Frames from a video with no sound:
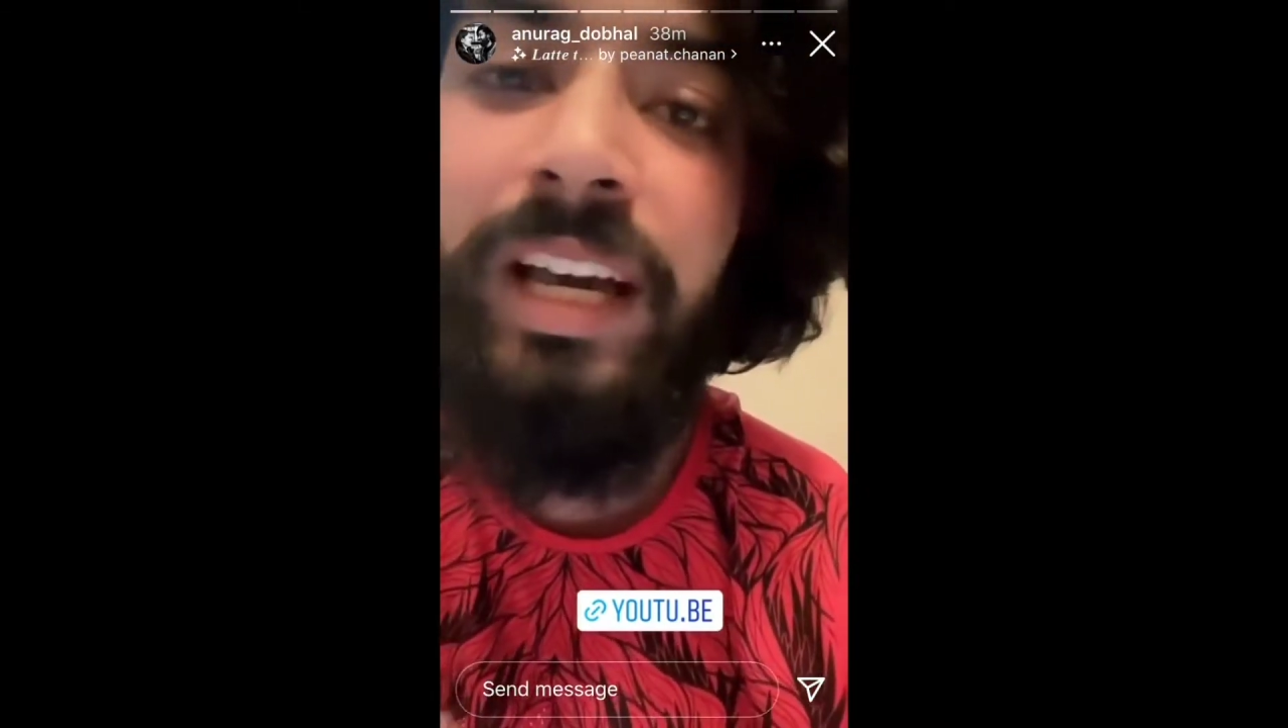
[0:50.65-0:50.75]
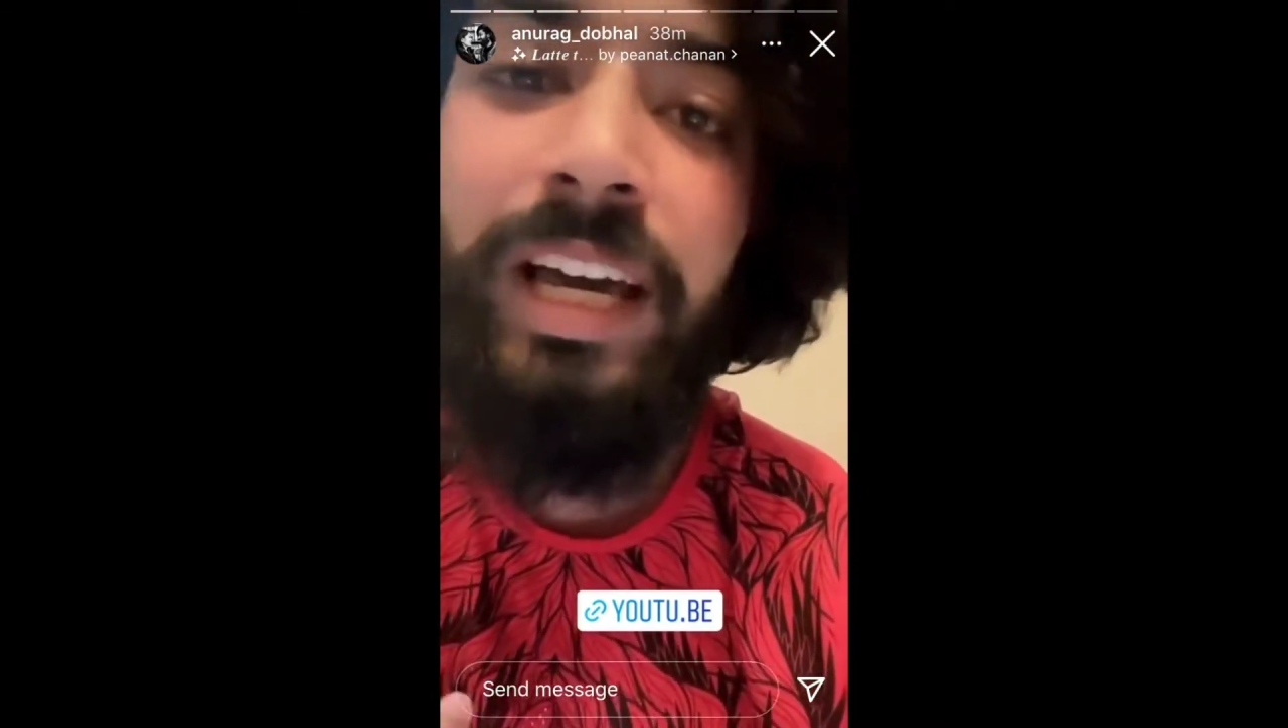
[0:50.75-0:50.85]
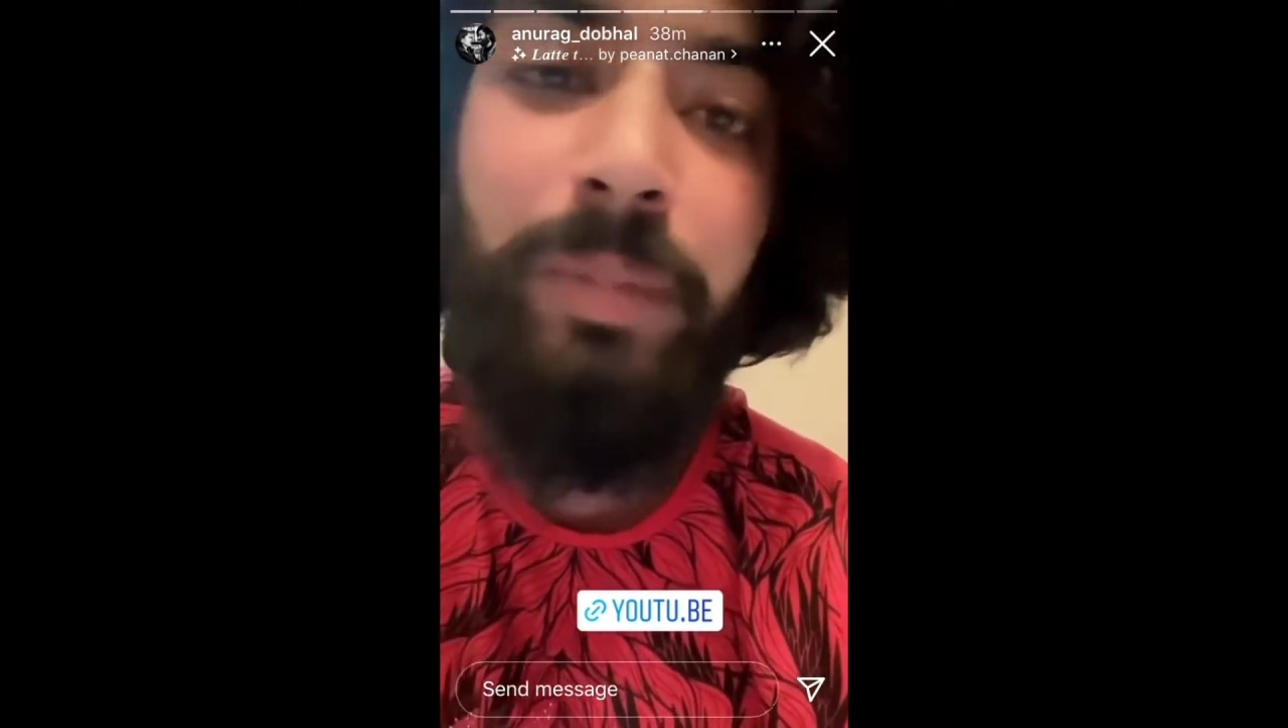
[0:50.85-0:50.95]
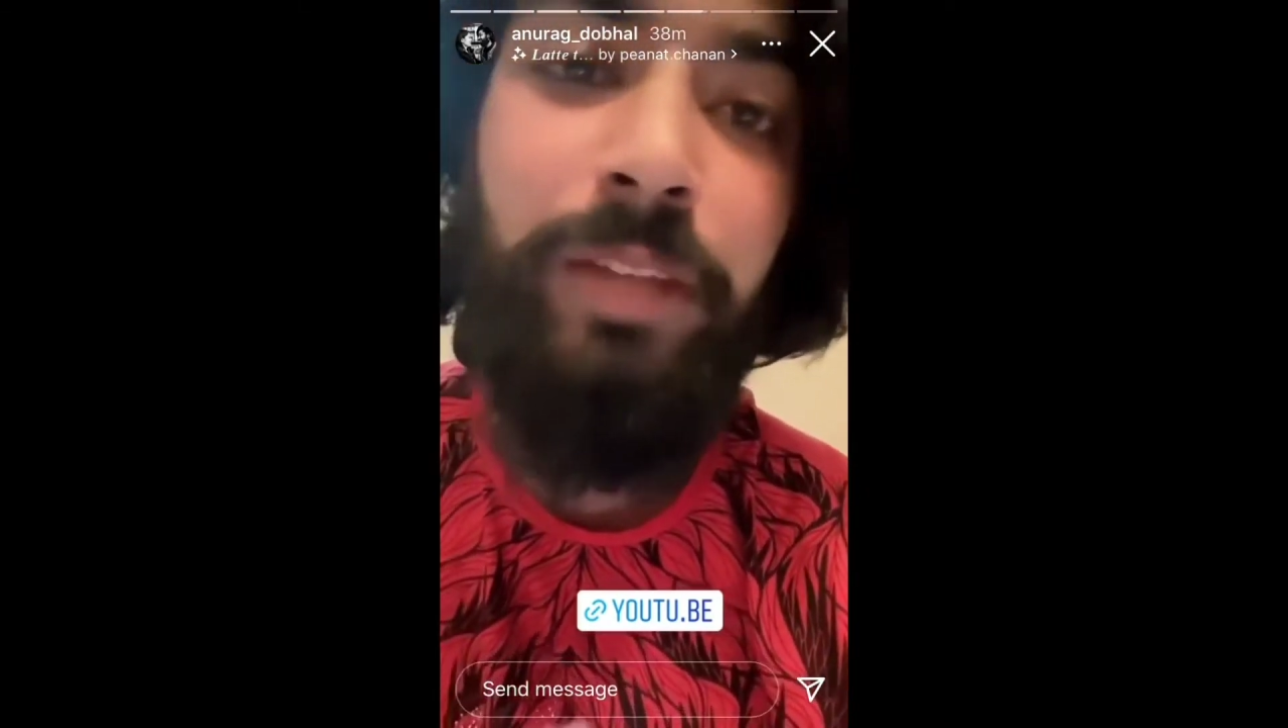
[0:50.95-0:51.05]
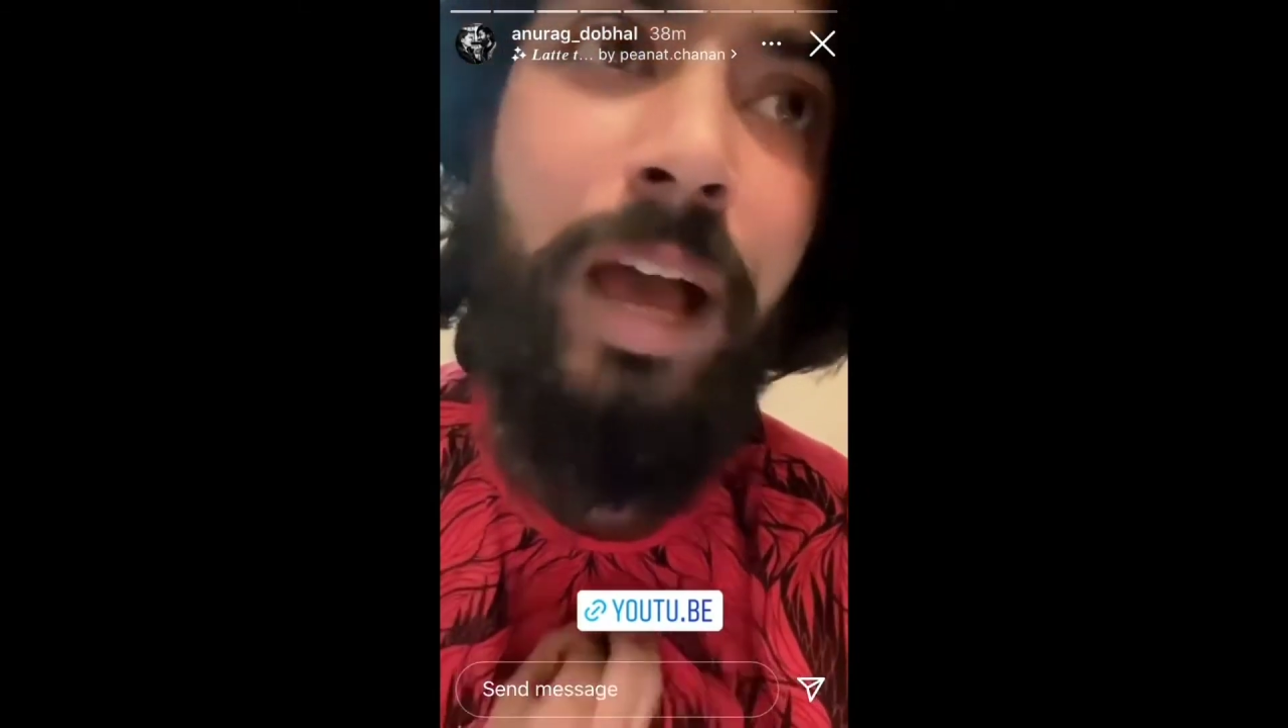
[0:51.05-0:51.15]
बट
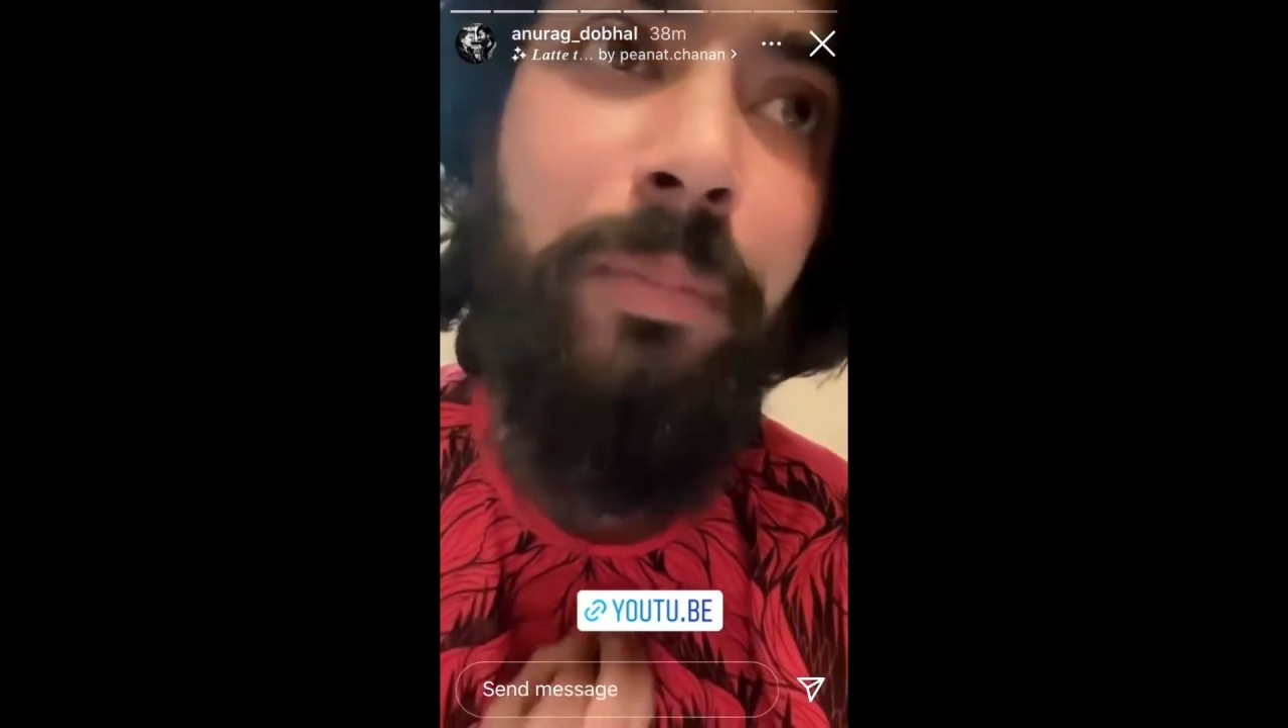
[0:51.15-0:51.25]
अगर मेरी